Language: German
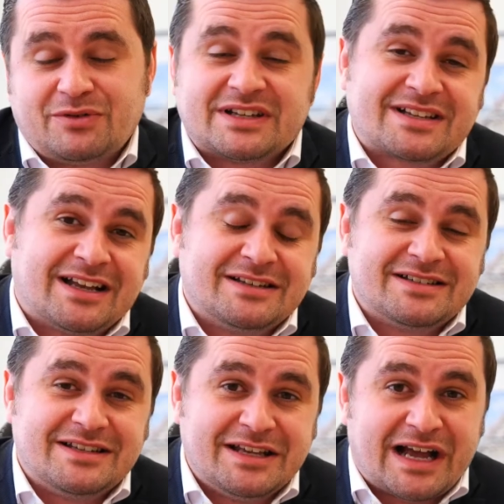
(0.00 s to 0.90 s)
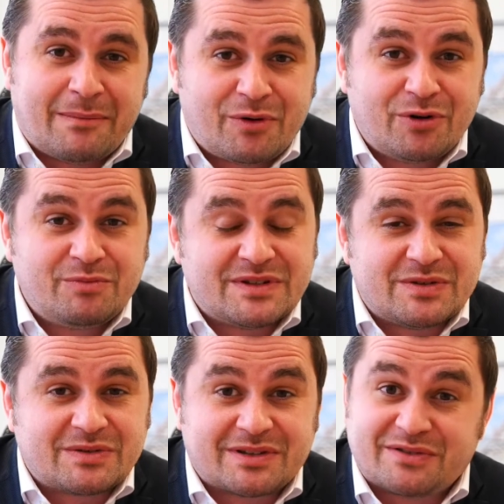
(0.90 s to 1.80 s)
Und das kann sich jeder abholen
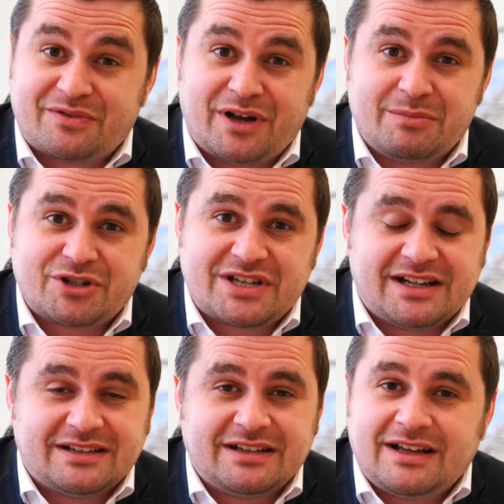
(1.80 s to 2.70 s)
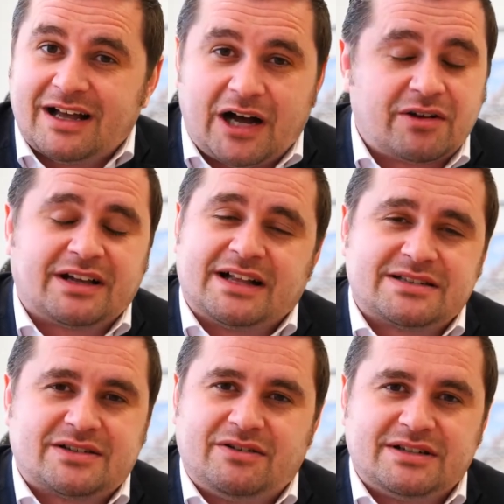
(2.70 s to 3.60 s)
bzw. vorher bestellen. Auch eine
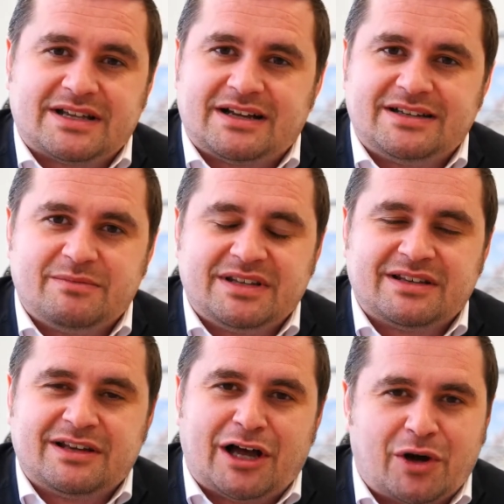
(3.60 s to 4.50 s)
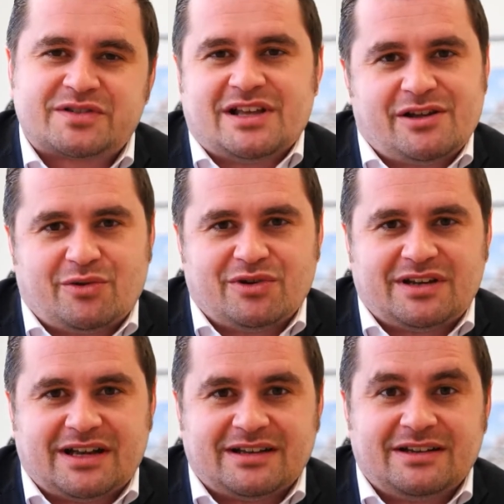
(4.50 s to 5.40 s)
ganz tolle Sache, die mich auch sehr
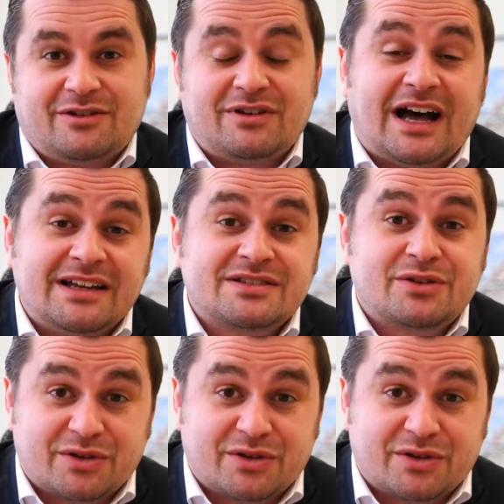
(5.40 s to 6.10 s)
gerührt hat. Und alles